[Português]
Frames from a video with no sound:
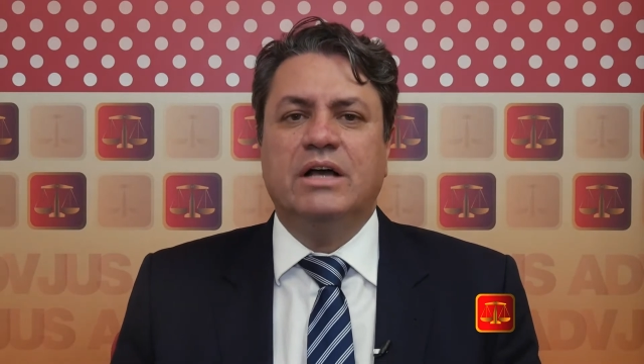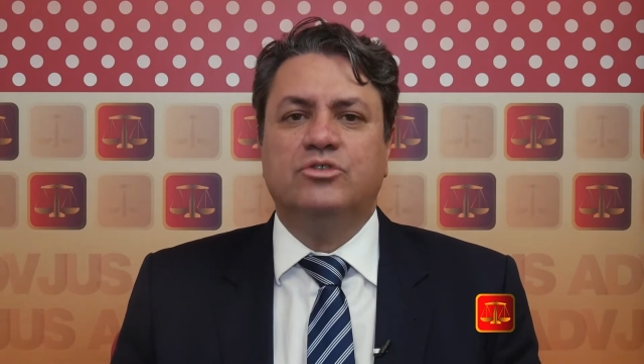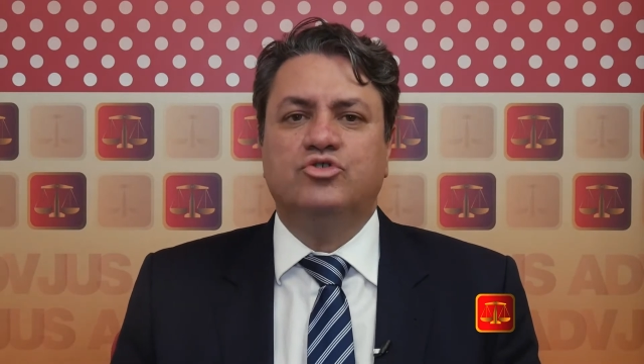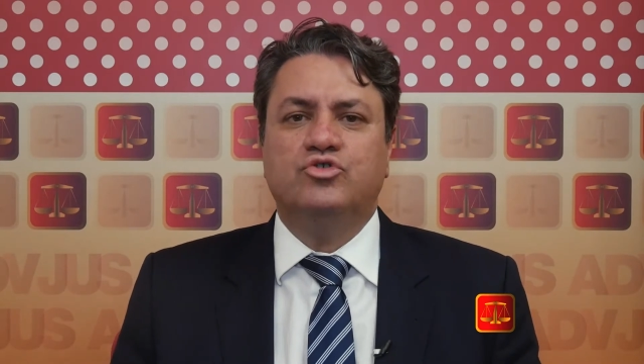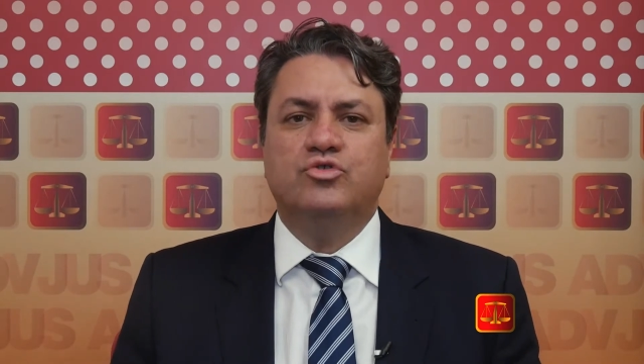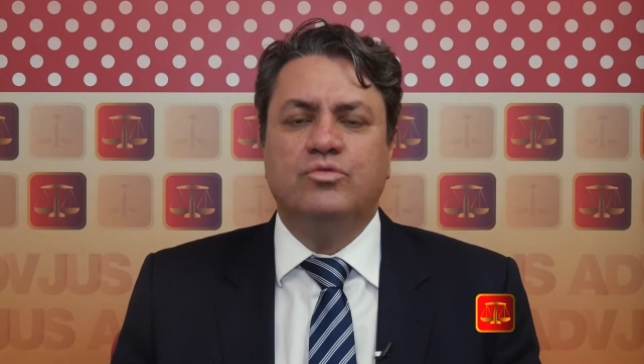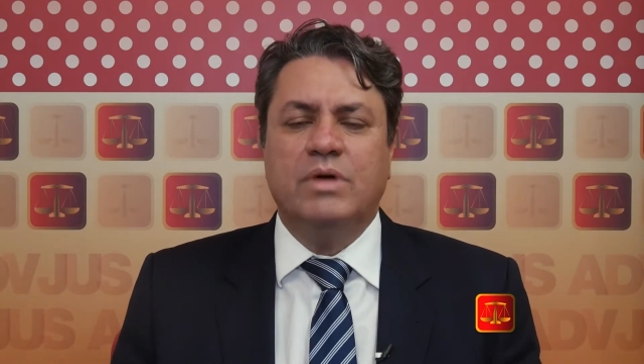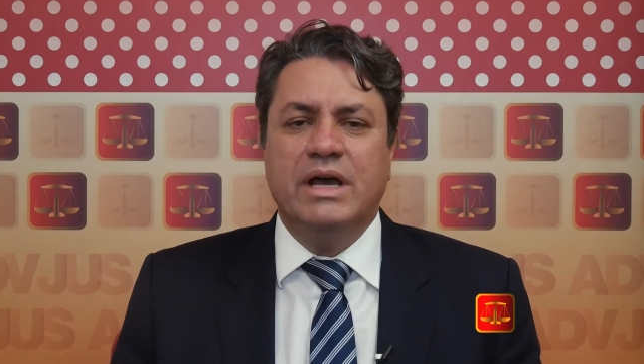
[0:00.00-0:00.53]
a
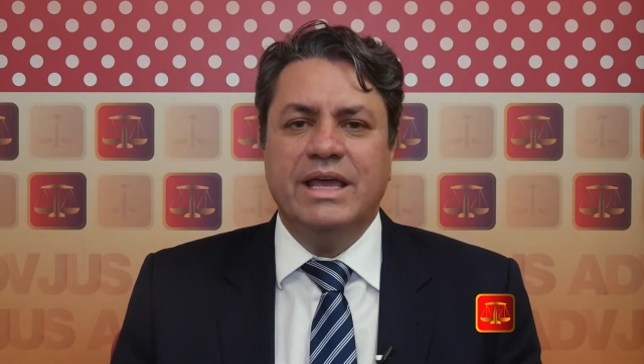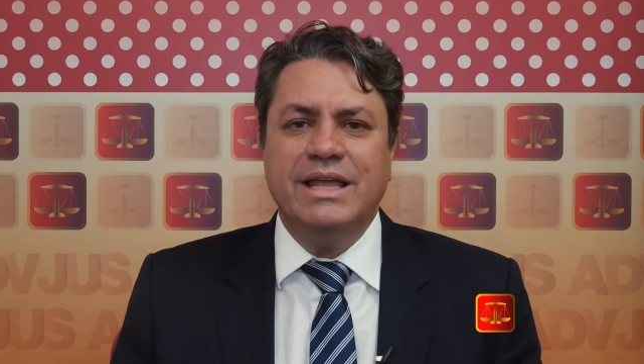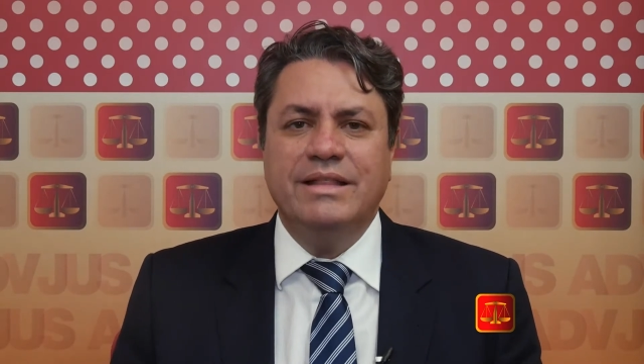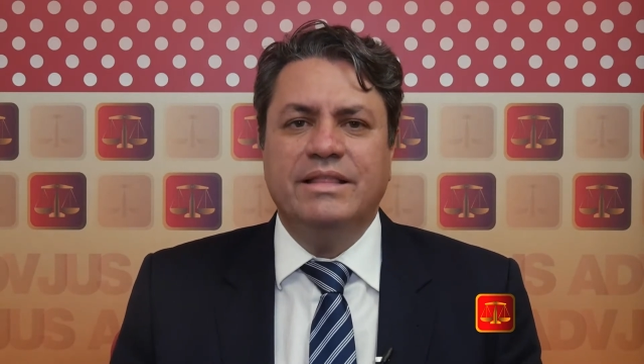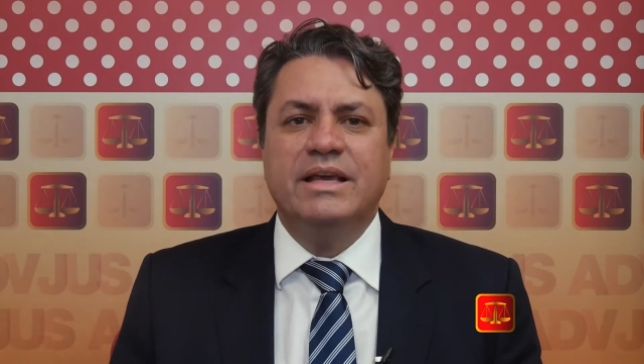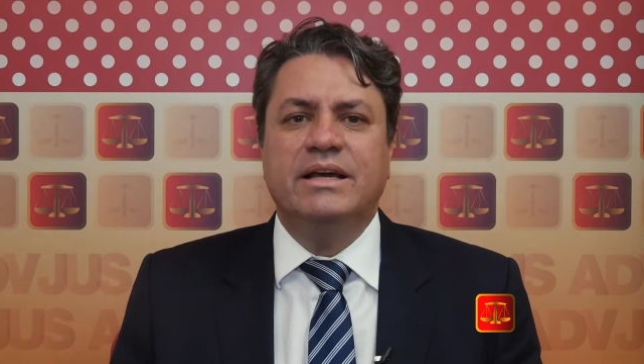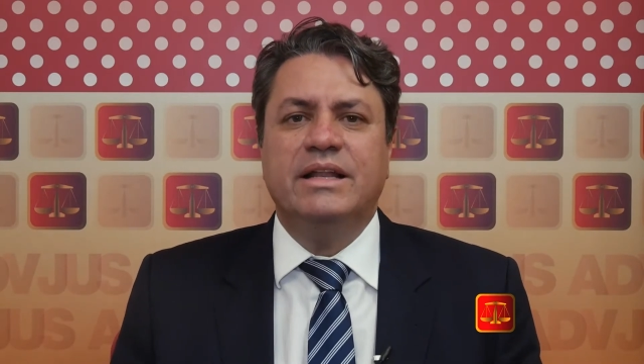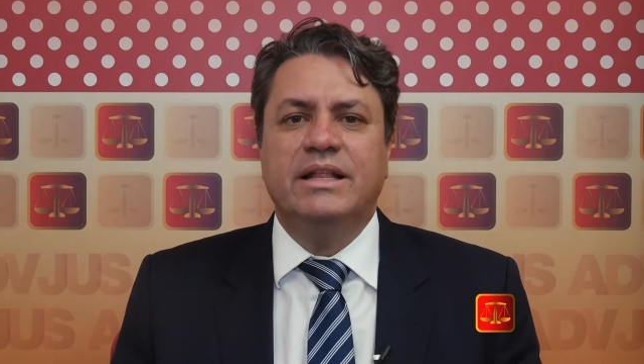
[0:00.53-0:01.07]
sua
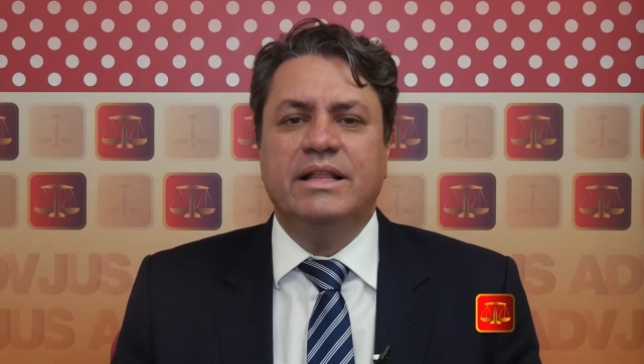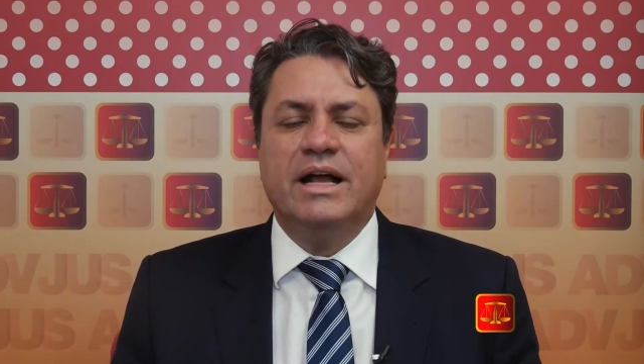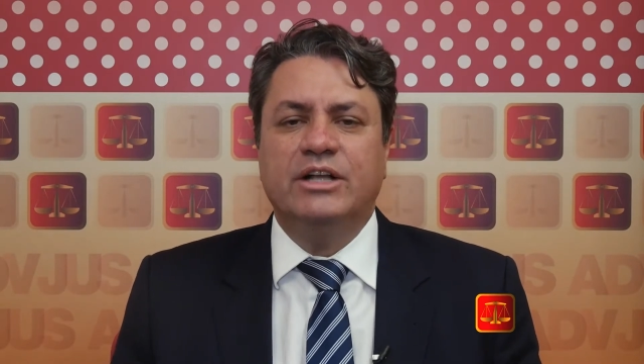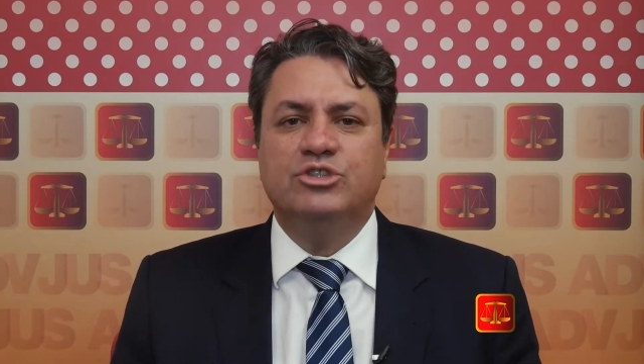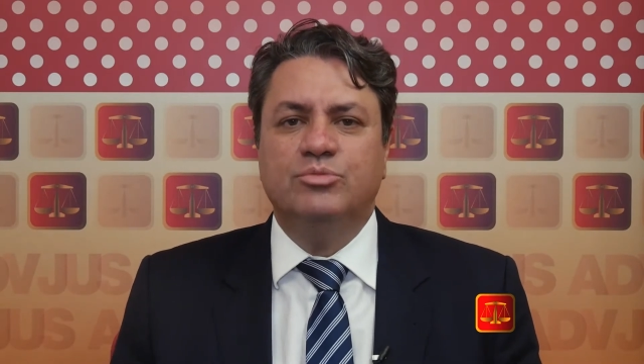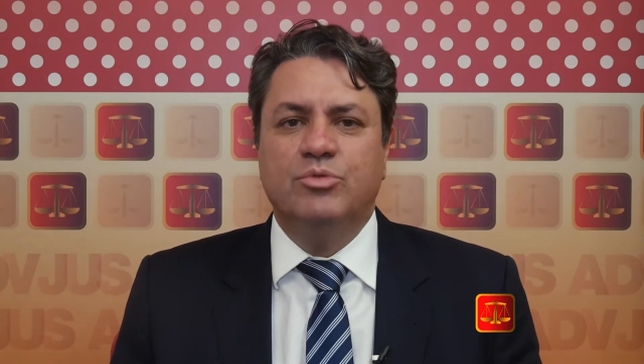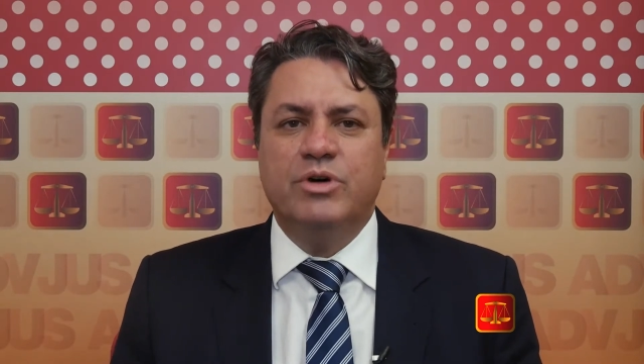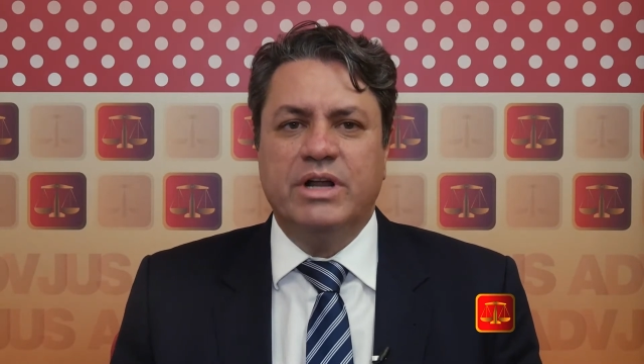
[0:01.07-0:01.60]

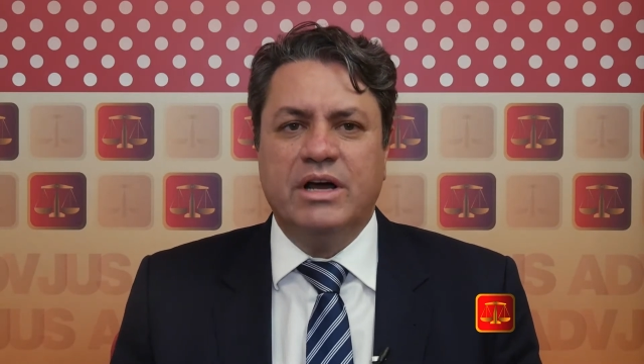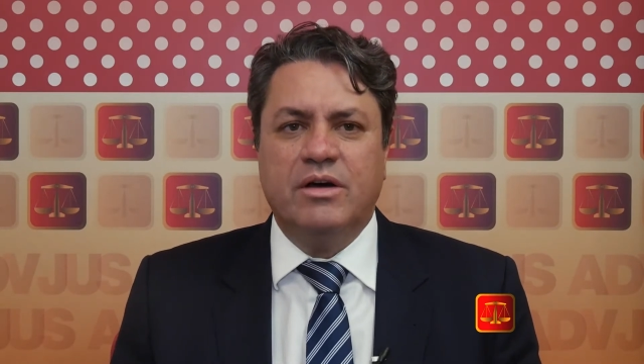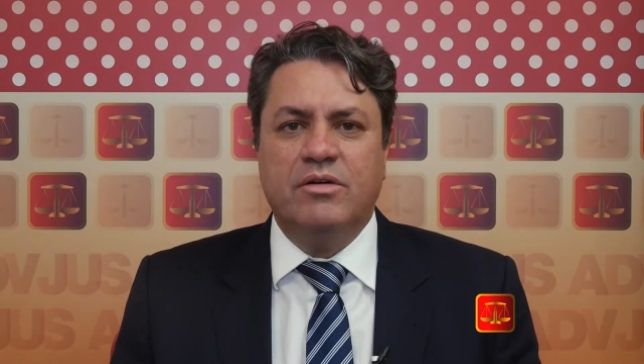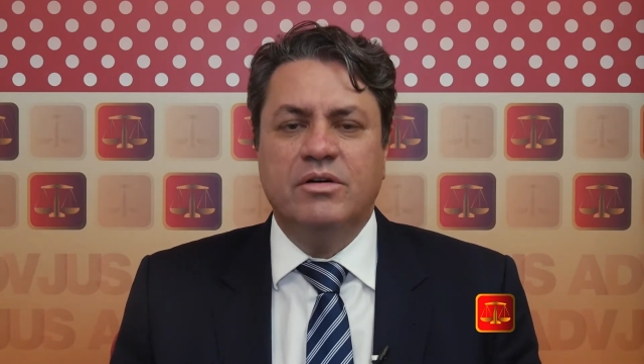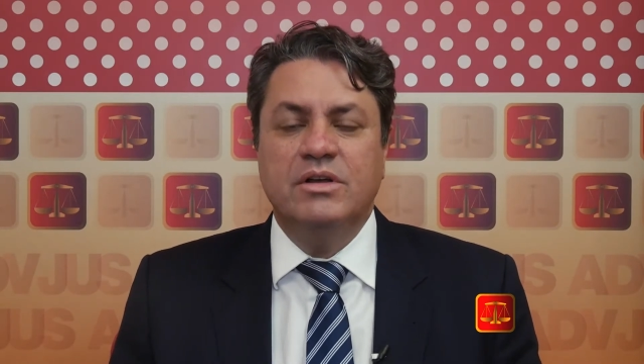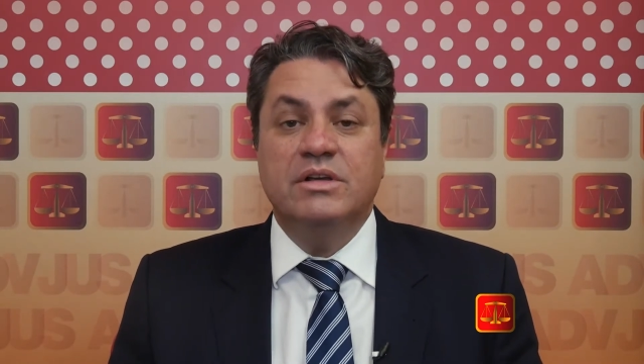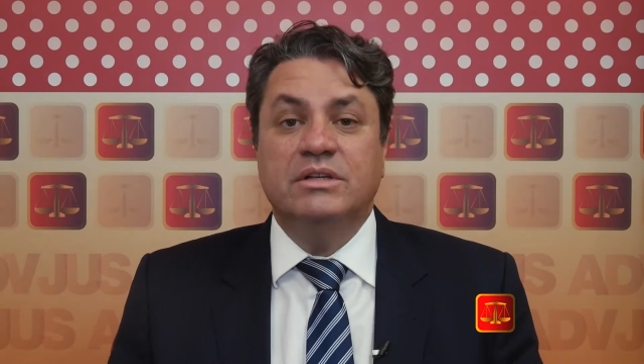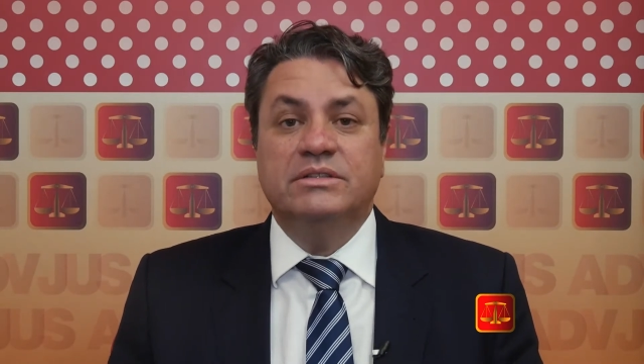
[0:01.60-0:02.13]
integridade
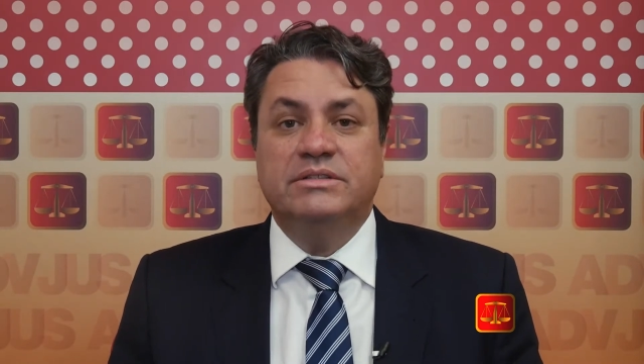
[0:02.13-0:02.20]
moral,